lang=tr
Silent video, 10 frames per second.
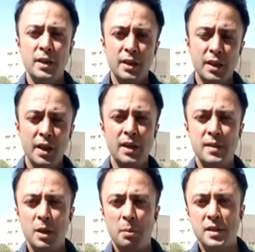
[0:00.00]
Yine
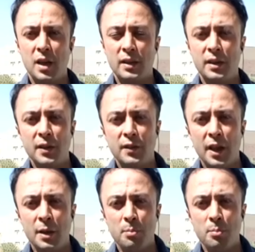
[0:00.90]
sabah
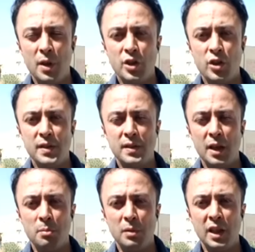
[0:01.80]
saatlerinde
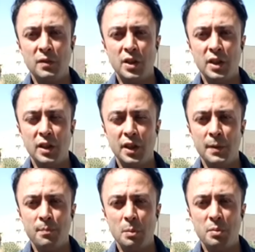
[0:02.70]
mecliste
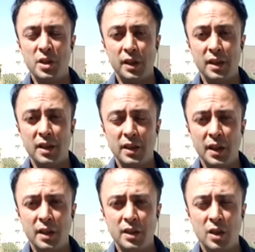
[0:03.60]
milletvekilleri bir araya
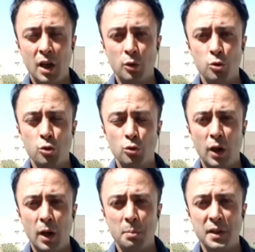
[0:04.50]
gelerek kahrolsun
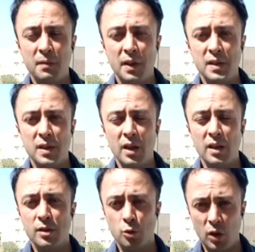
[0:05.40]
ABD ve
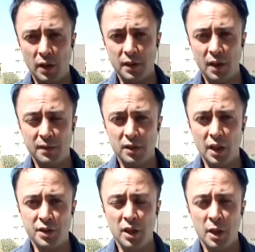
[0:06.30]
İsrail sloganları
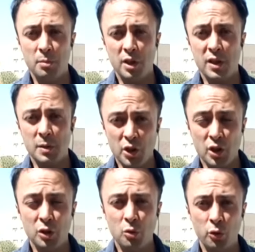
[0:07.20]
attılar. Meclis
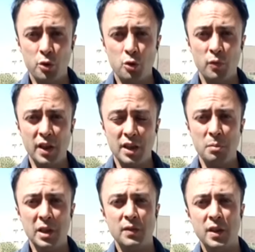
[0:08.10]
başkanı konuştu ve yine
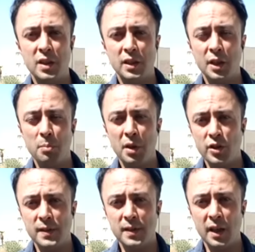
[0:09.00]
milletvekilleri
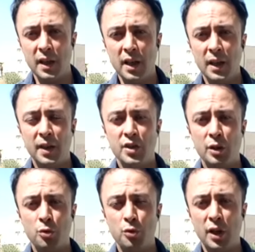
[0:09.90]
mecliste
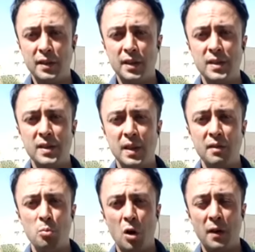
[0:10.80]
teşekkür ederiz
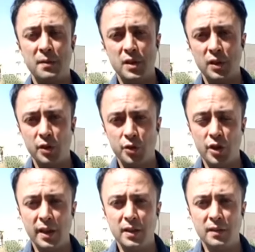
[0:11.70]
devrim muhafızları
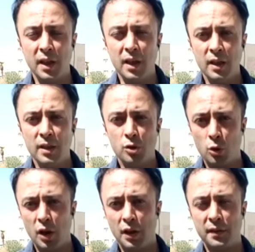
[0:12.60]
şeklinde
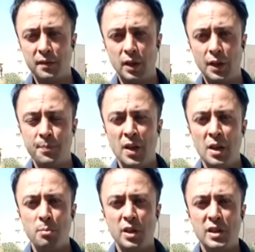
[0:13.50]
slogan attılar.
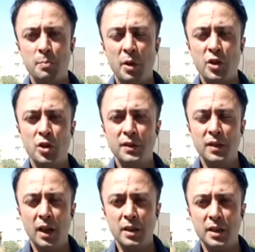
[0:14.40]
Meclis başkanı
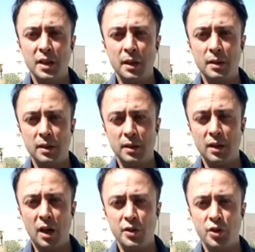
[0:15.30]
da yine e,
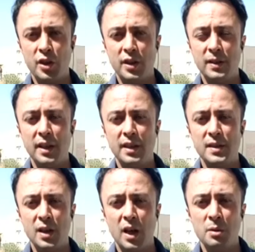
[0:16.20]
aynı şekilde
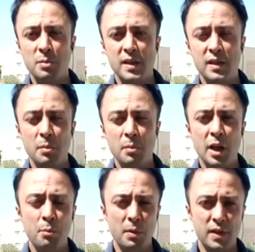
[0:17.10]
İsrail'i misilleme
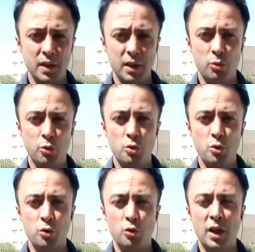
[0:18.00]
yapmaması
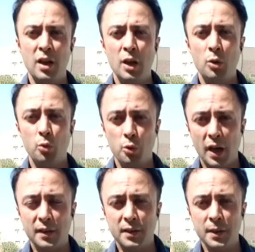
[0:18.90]
hususunda
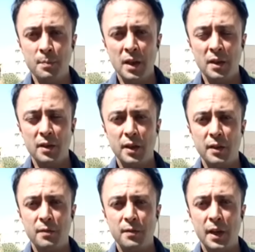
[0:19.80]
uyardı e,
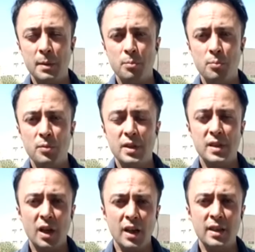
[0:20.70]
ve
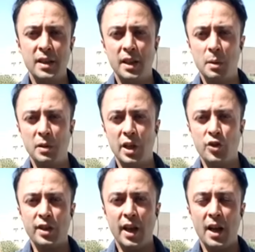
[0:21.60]
İsrail'den
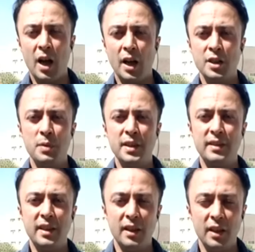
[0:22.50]
gelebilecek herhangi bir
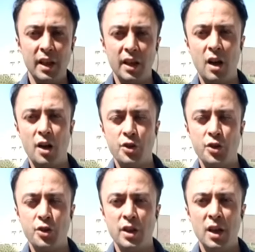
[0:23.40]
deliliğe
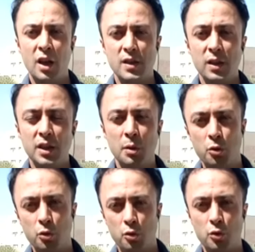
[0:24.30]
karşı hazırlık
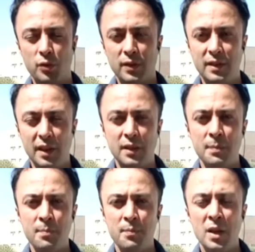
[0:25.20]
yapıyoruz
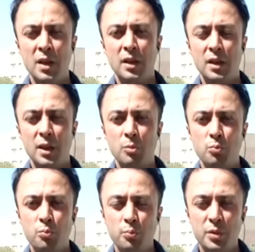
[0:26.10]
dedi. E,
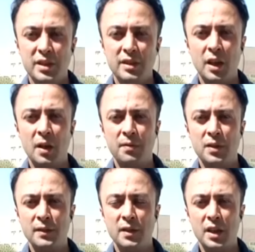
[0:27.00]
bir
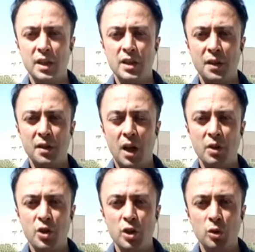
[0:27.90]
taraftan da İran
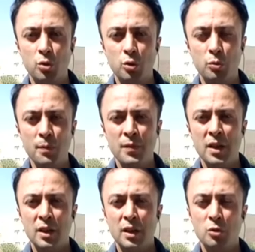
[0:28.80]
Havacılık Kurumu
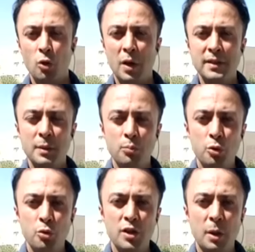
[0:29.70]
Normalde
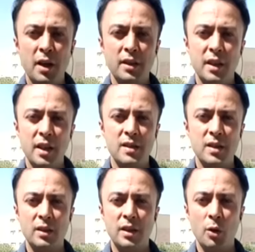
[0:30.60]
bugün sabah yerel saatte